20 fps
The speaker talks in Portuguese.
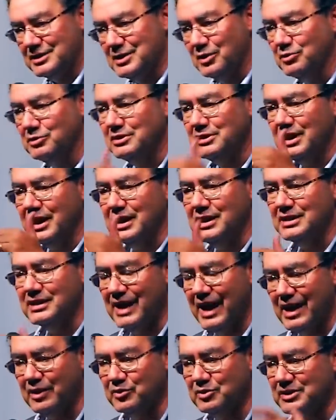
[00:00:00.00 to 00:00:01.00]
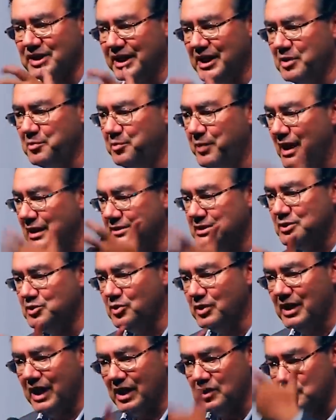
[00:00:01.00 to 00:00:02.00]
são treinados, equipados,
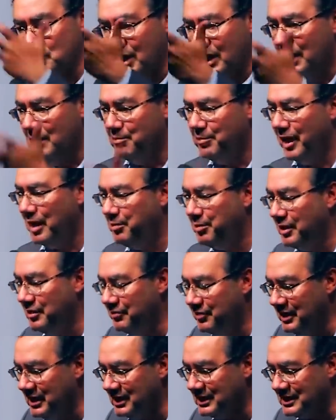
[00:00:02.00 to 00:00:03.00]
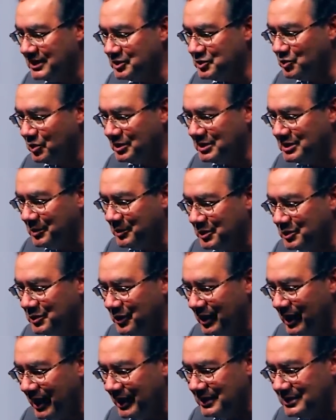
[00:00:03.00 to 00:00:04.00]
educados para prevenir transtornos
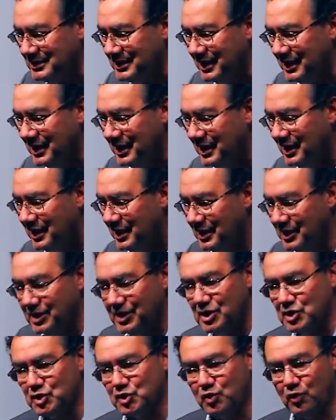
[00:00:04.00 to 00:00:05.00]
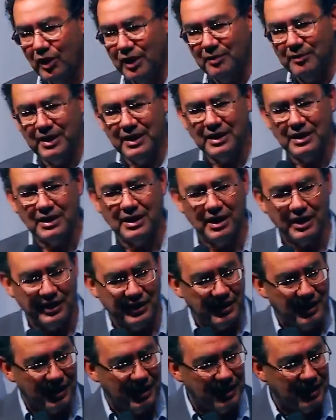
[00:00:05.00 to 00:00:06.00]
emocionais? Em que escola
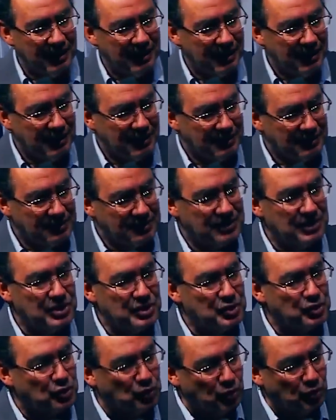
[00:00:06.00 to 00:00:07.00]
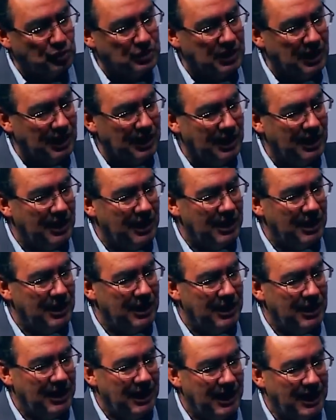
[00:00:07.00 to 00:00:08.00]
americana se estuda
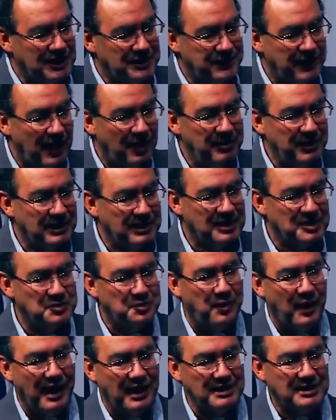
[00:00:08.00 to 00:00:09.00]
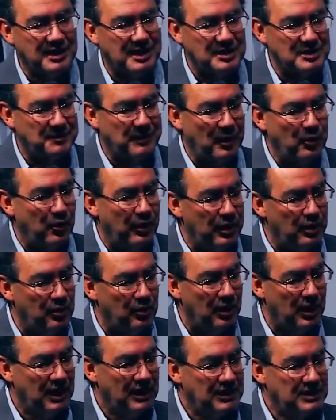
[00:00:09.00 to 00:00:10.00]
as ferramentas básicas para o
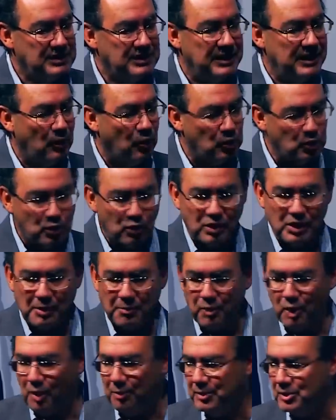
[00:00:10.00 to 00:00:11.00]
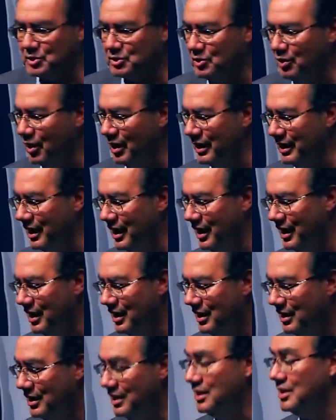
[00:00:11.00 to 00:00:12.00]
eu ser autor da própria história?
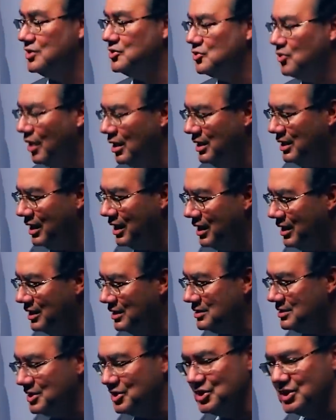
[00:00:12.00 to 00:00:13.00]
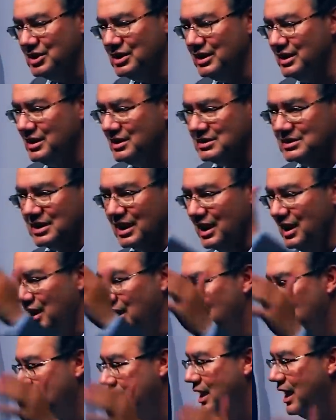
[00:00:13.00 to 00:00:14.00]
Em que escola inglesa, chinesa,
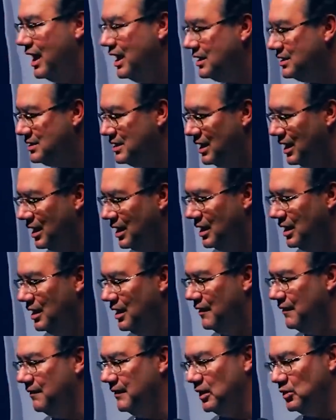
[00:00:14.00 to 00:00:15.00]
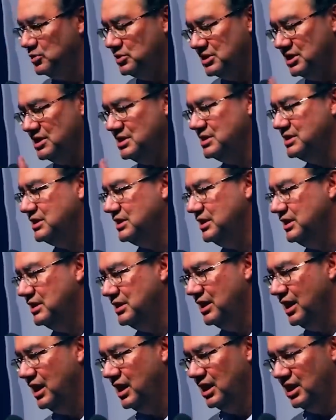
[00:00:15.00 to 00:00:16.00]
na Ásia? não se
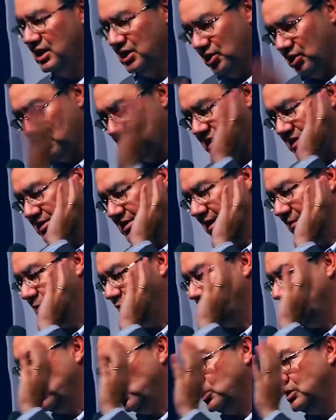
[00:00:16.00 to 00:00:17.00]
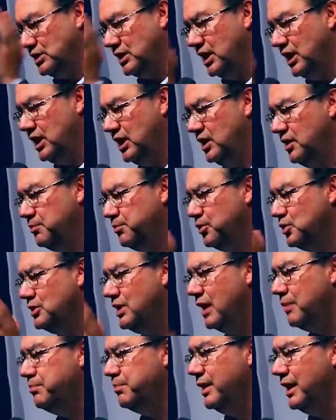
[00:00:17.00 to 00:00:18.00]
ensina. Nós estamos no tempo
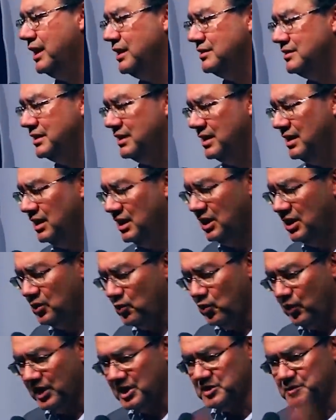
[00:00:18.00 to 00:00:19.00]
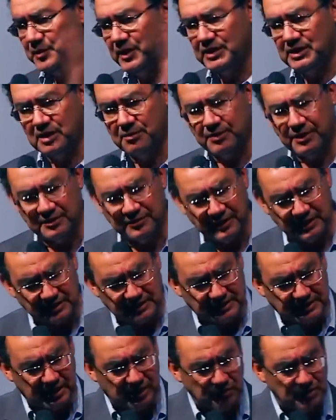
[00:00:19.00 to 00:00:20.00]
da pedra, com respeito à
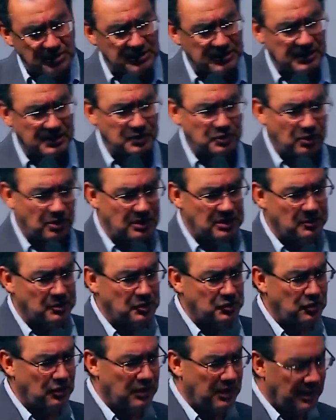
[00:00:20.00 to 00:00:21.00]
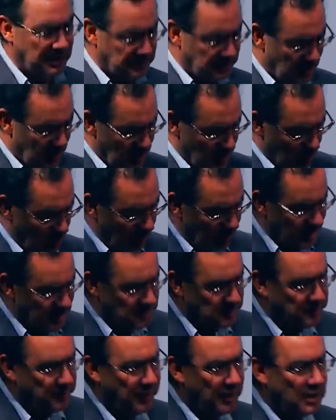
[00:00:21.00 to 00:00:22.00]
prevenção de transtornos emocionais, com
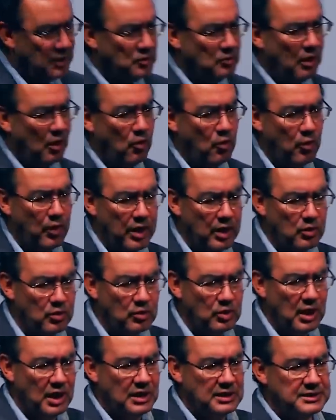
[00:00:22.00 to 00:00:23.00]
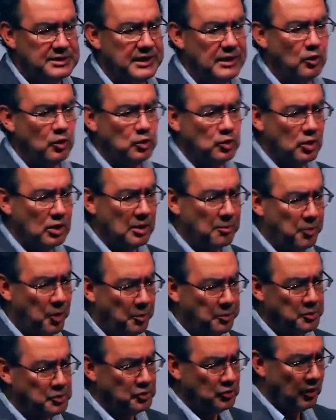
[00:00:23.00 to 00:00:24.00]
respeito ao eu ser autor da
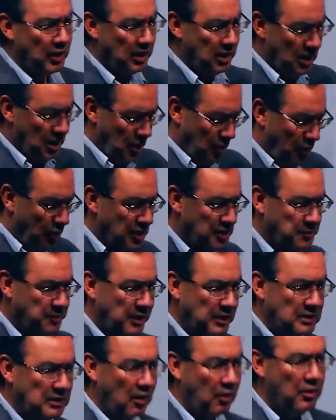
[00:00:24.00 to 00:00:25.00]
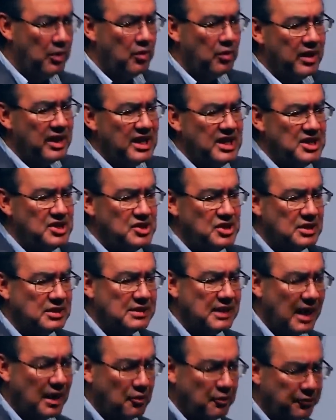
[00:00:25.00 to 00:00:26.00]
própria história, com respeito ao eu
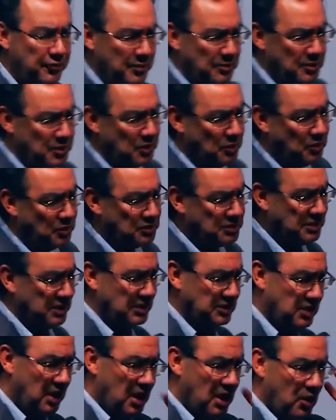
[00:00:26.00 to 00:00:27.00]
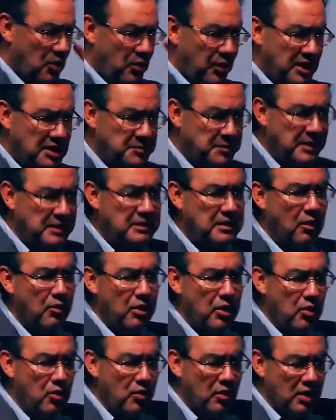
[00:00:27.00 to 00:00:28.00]
reeditar o filme do inconsciente, com respeito
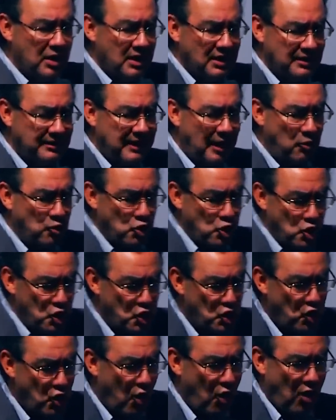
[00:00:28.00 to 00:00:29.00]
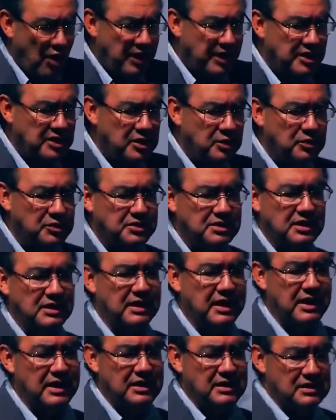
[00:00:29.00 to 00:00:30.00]
ao eu dar um choque de
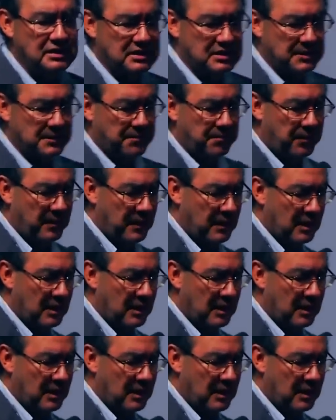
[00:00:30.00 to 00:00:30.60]
lucidez